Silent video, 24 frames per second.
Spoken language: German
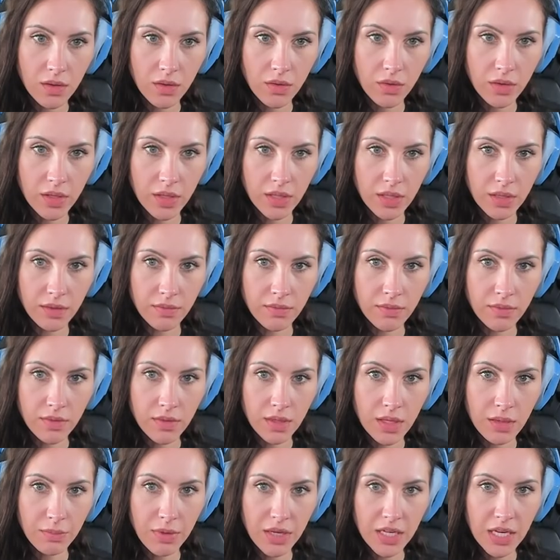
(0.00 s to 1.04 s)
Okay,
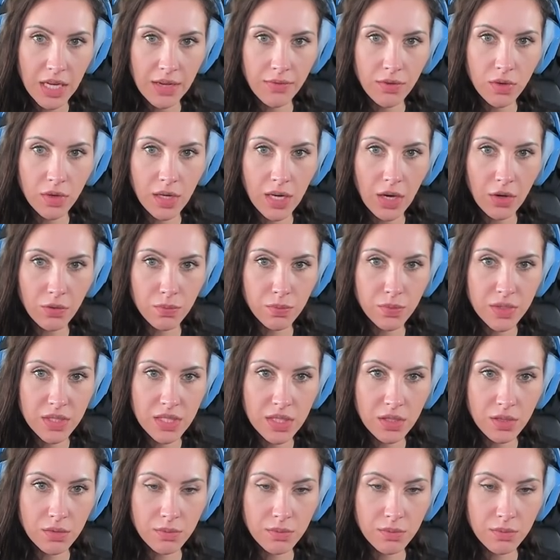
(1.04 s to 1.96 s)
er macht einfach nur laut Musik,